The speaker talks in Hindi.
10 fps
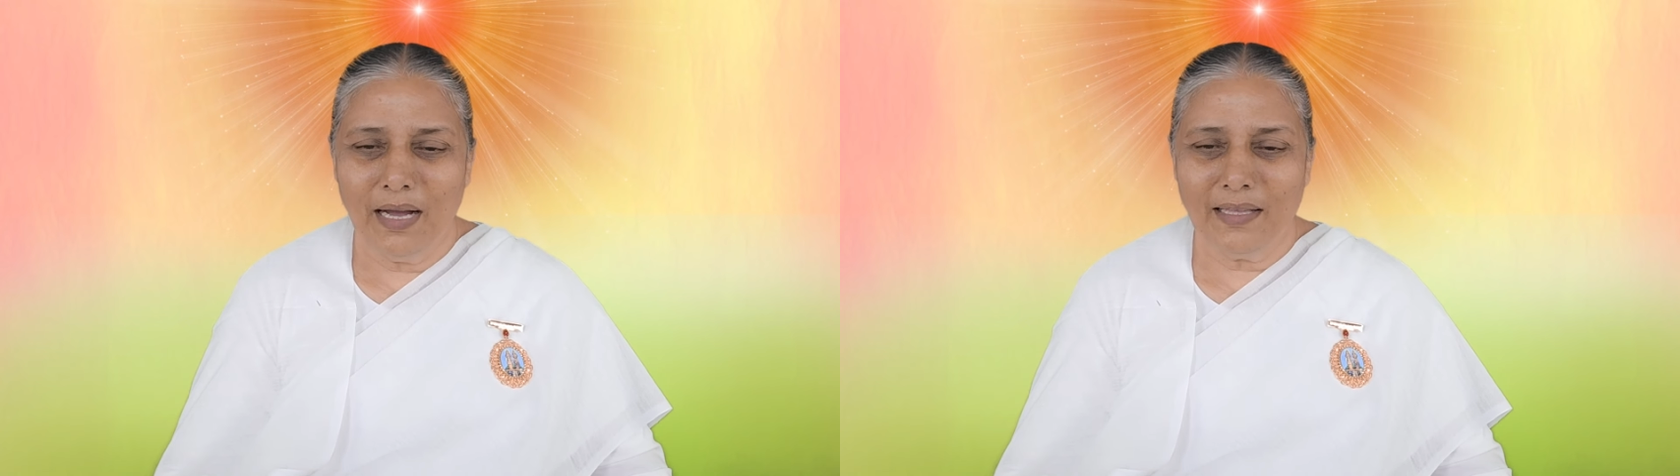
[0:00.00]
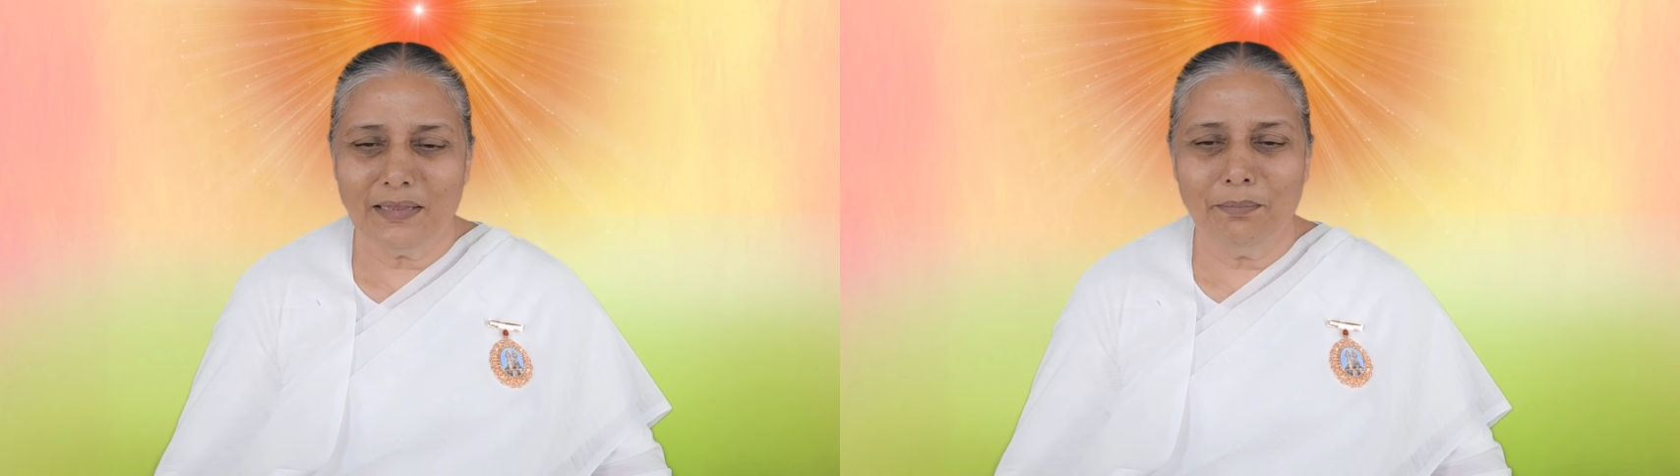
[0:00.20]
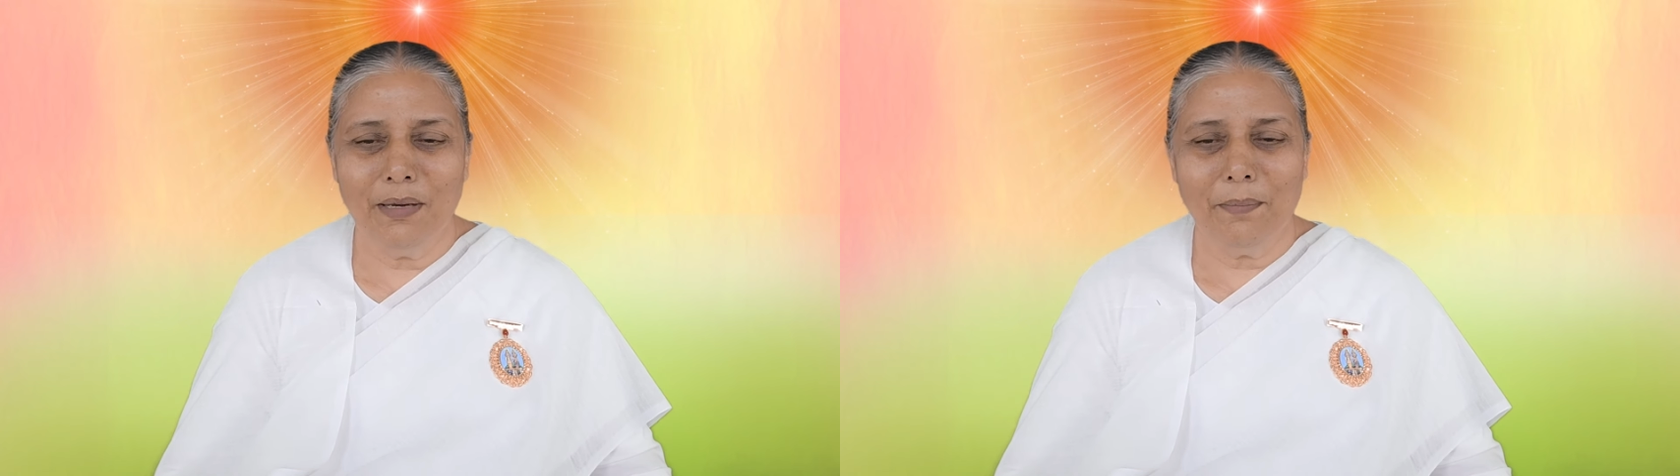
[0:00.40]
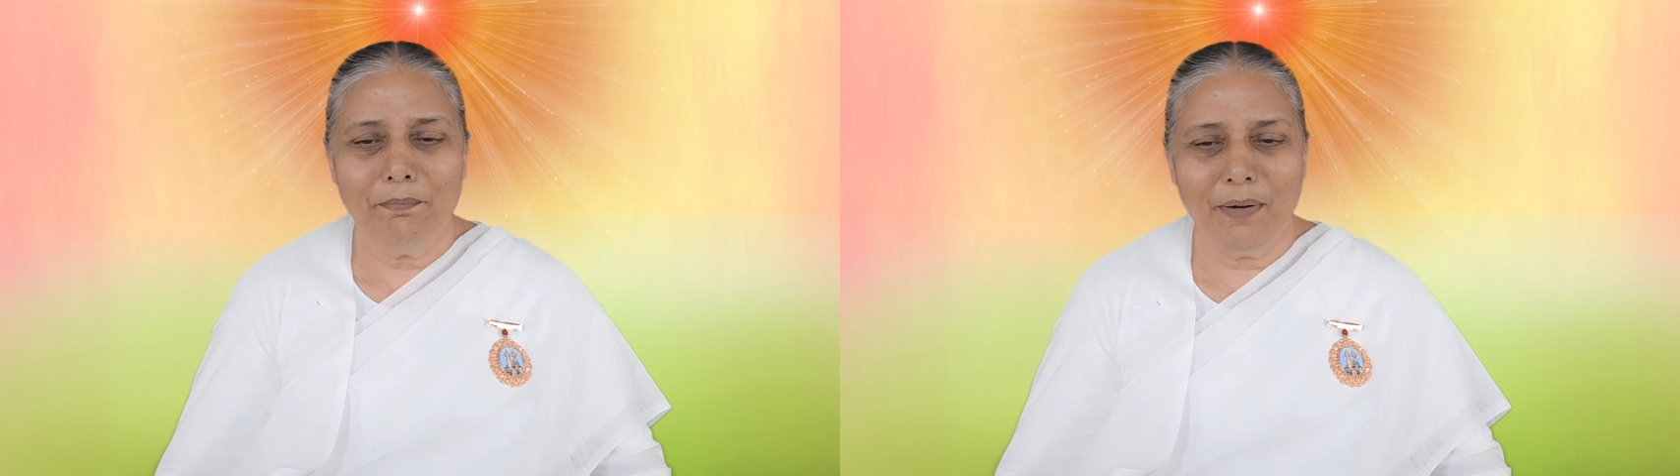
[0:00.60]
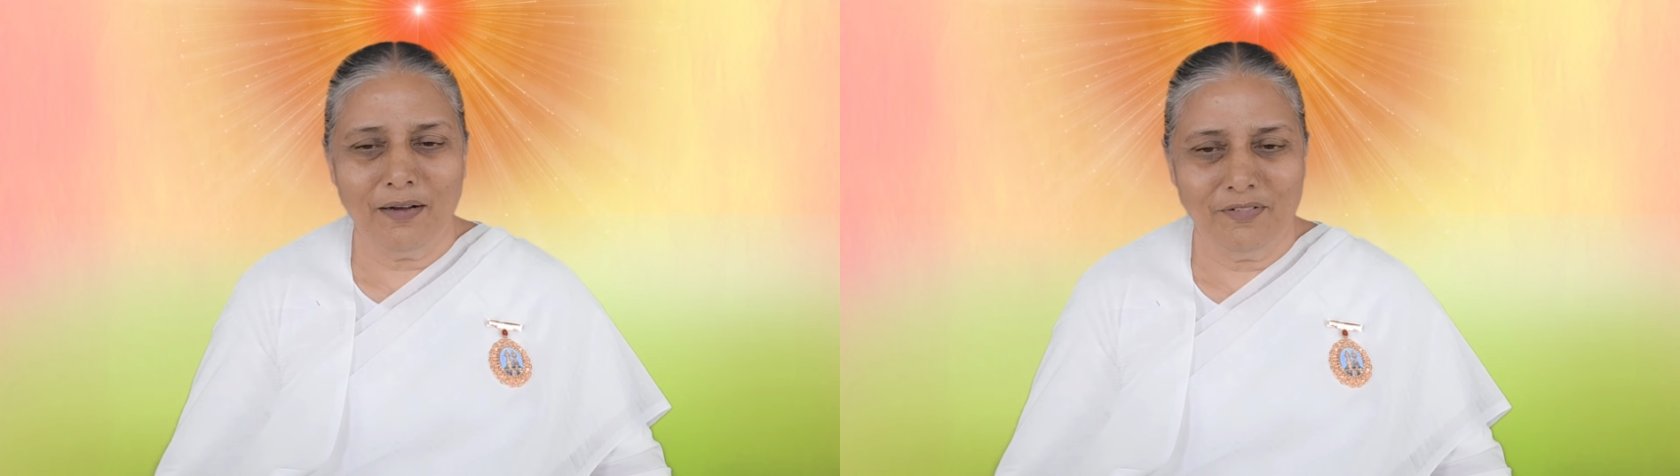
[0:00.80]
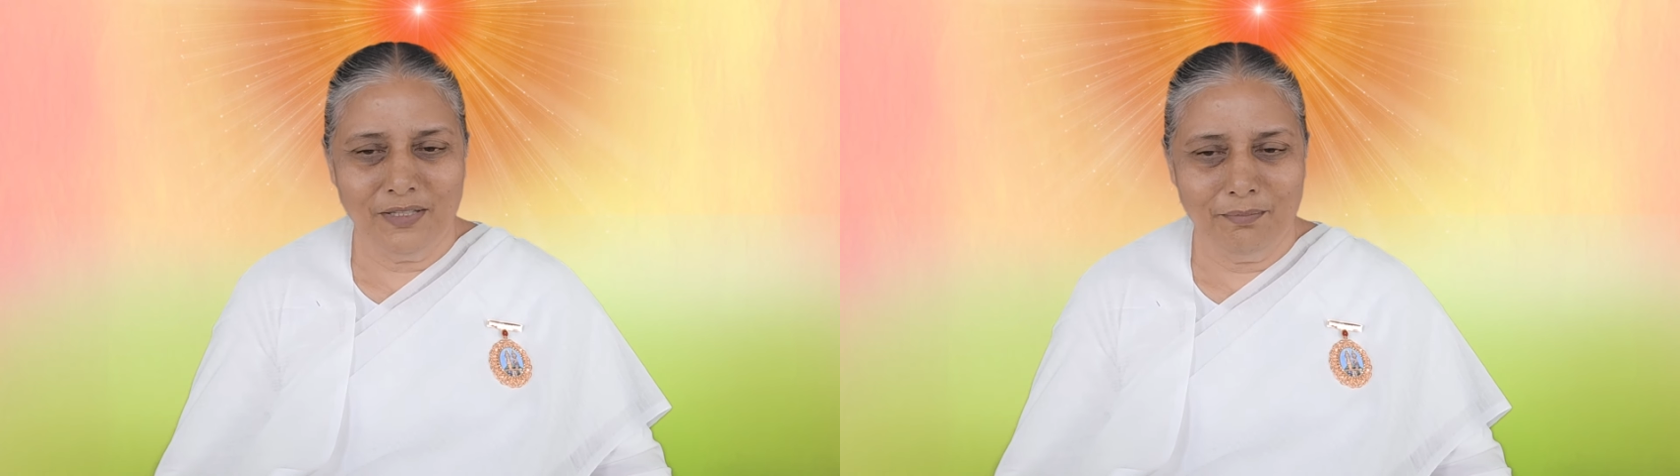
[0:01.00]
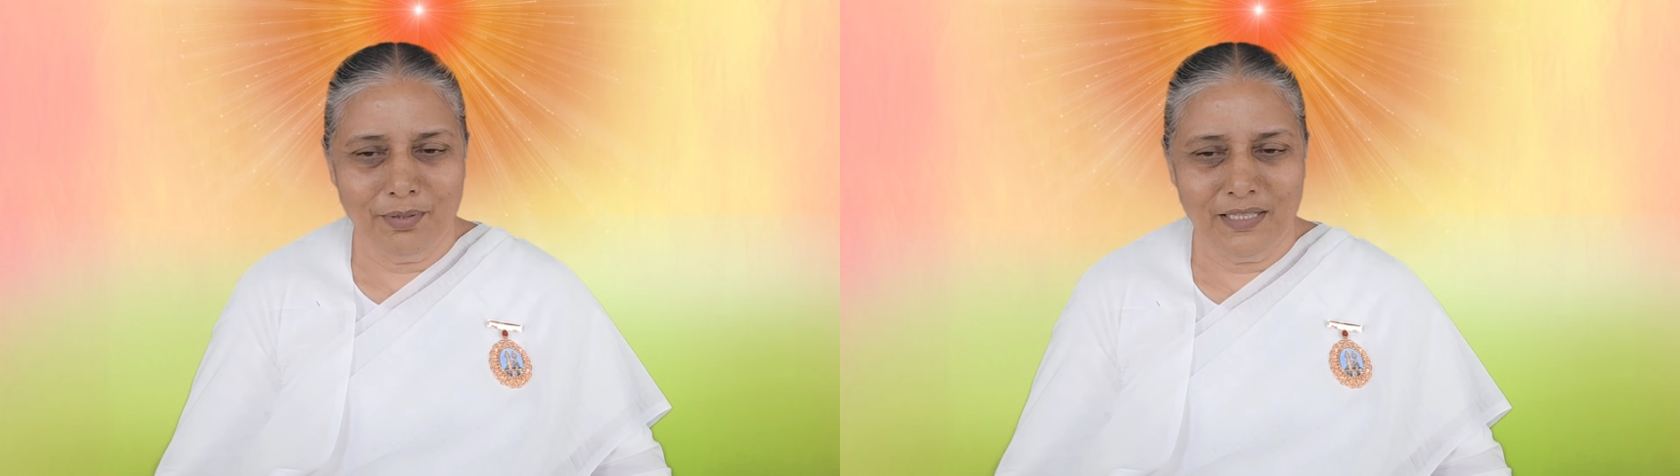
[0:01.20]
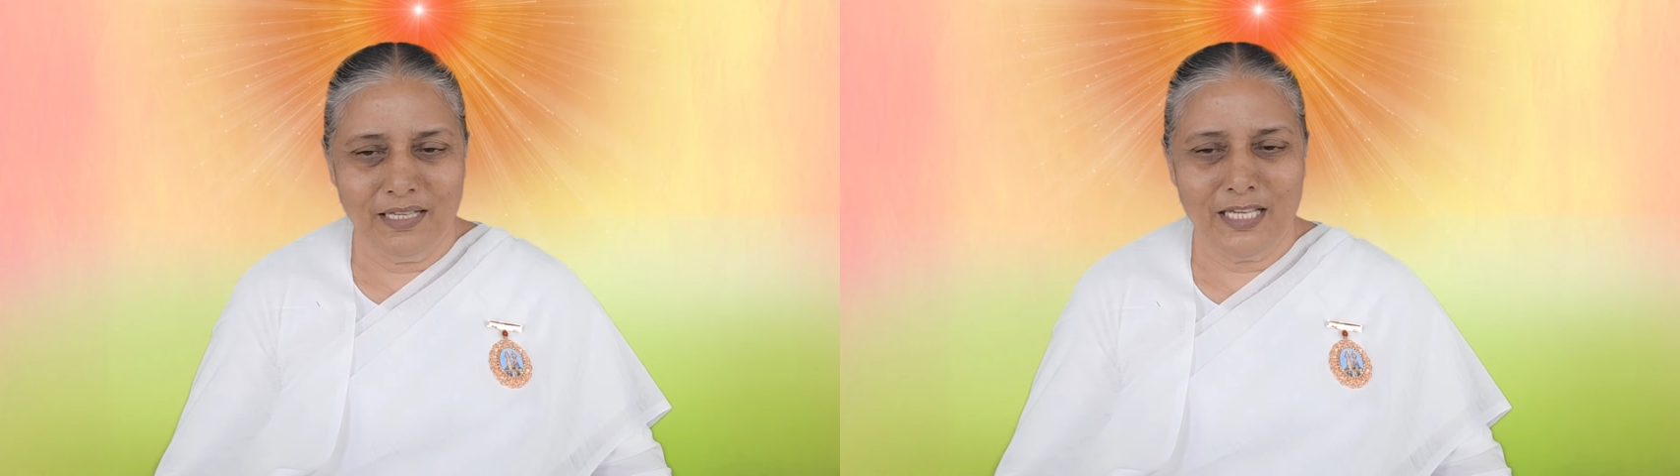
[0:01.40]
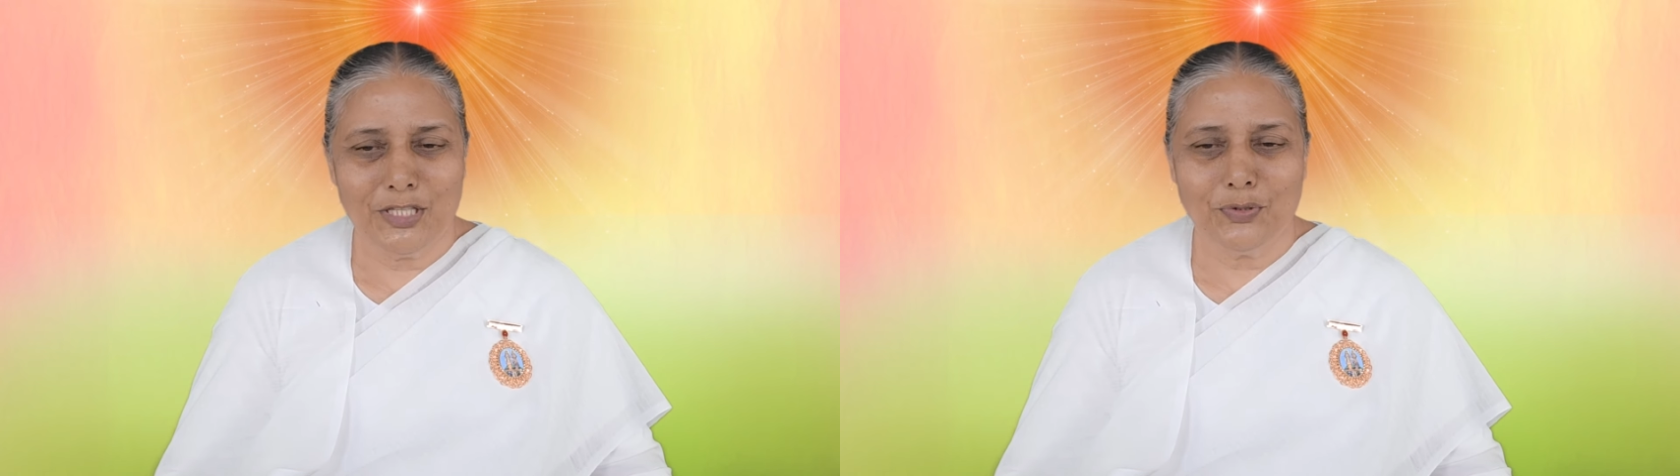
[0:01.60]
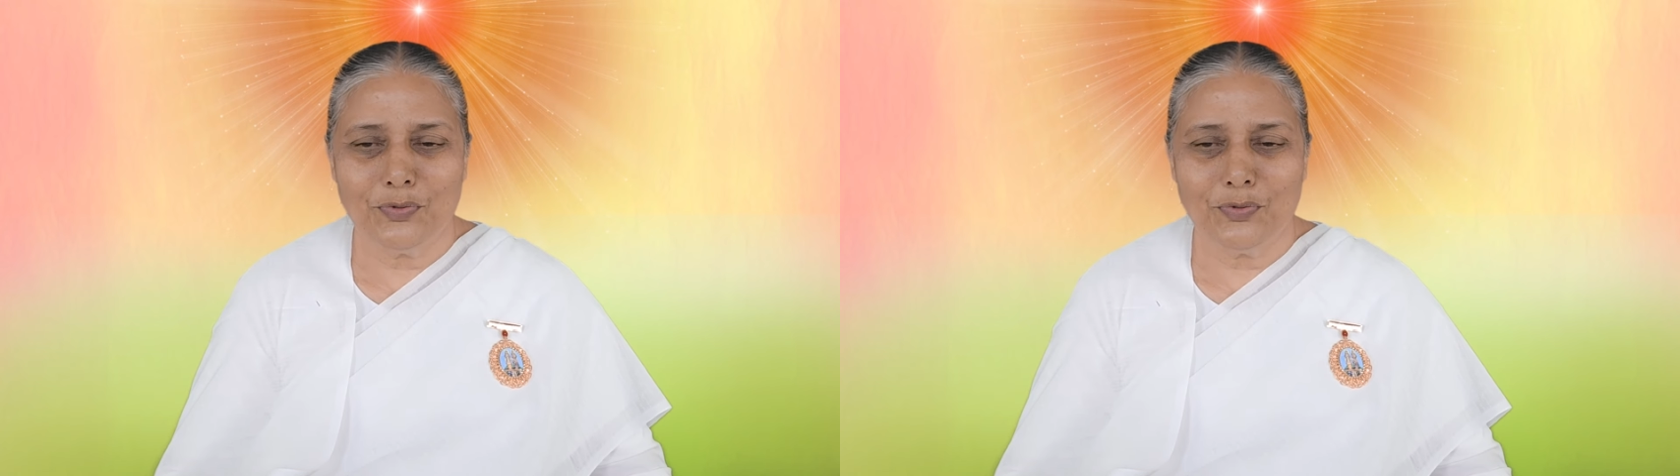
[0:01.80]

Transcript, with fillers: आत्मा पावन बने